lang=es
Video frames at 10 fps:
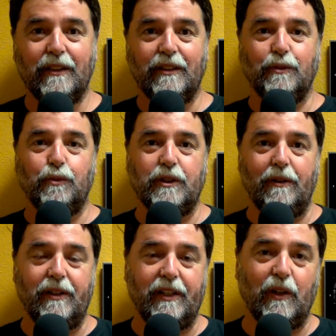después de
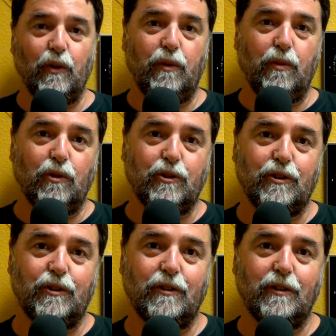haber llegado
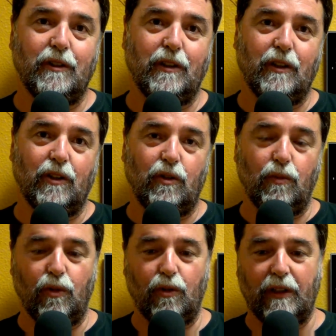vivos eh,
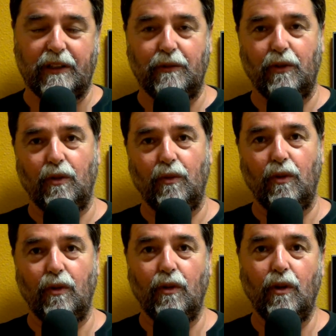como colectivo,
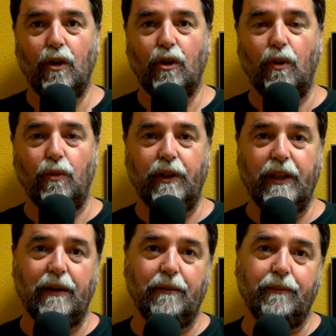como
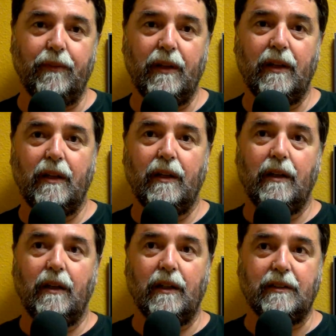comunidad,
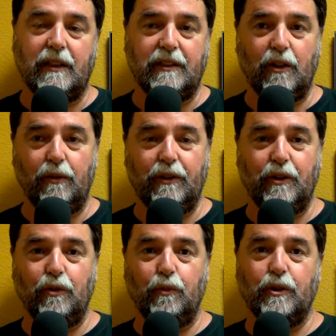hasta el siglo
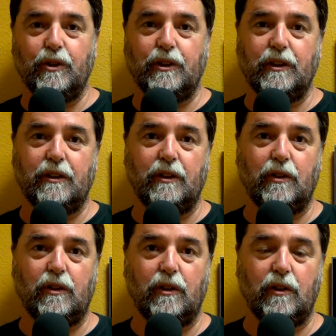XXI, pues
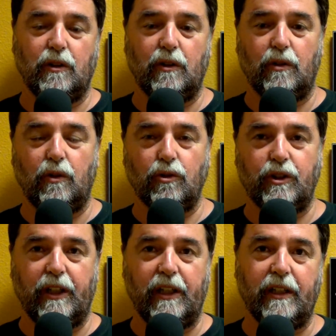
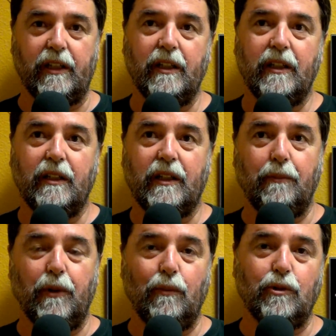conseguir que
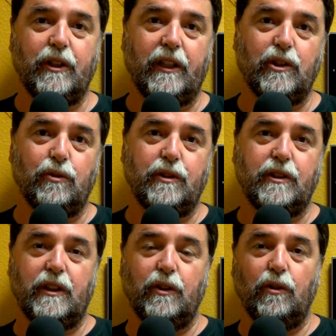podamos seguir
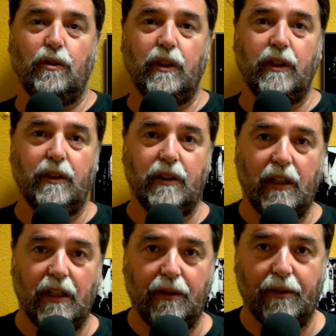subsistiendo en,
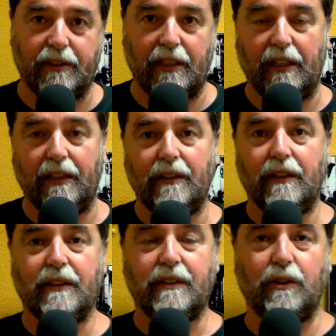libertad,
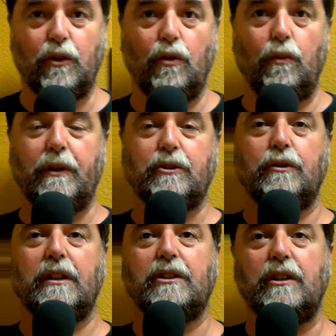tanto como
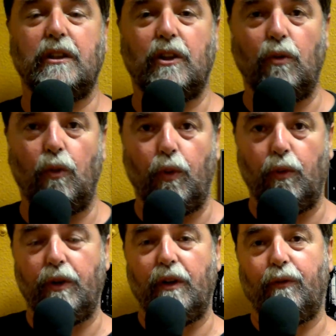personas como
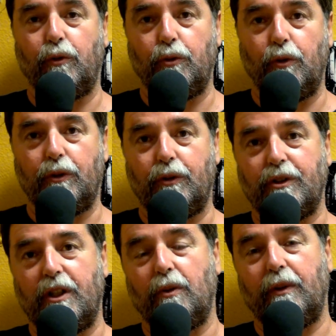pueblo en el futuro.
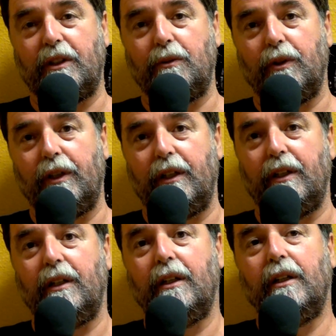Entonces, el objetivo de,